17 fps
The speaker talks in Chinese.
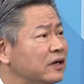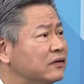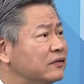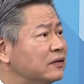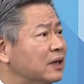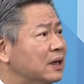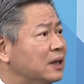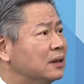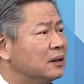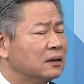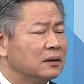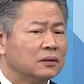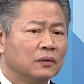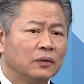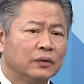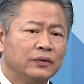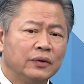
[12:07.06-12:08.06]
样子了哈，
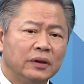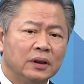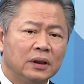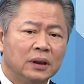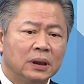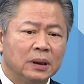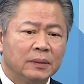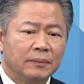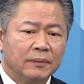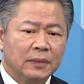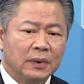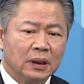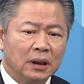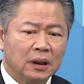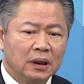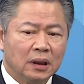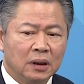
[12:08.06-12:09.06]
我觉得
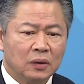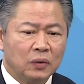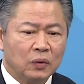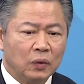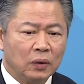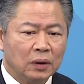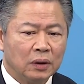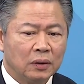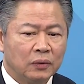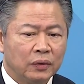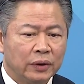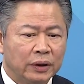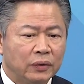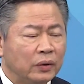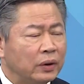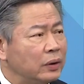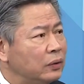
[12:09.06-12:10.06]
俄国
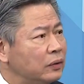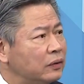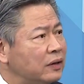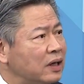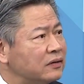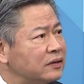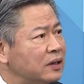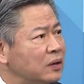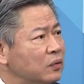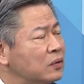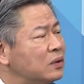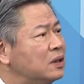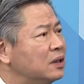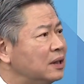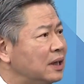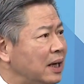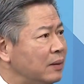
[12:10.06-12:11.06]
会对于他在乌
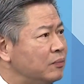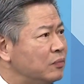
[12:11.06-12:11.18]
克兰